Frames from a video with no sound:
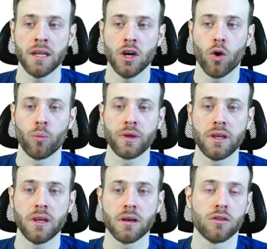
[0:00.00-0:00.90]
um
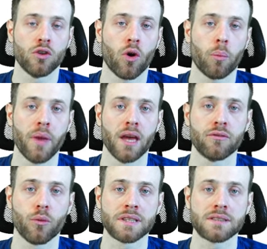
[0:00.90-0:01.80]
hier noch mehr
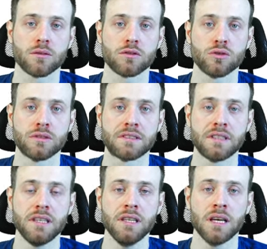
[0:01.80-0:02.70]
Informationen zu
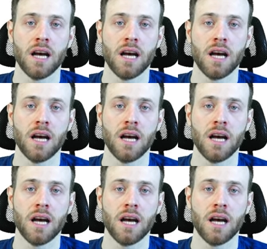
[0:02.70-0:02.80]
ziehen,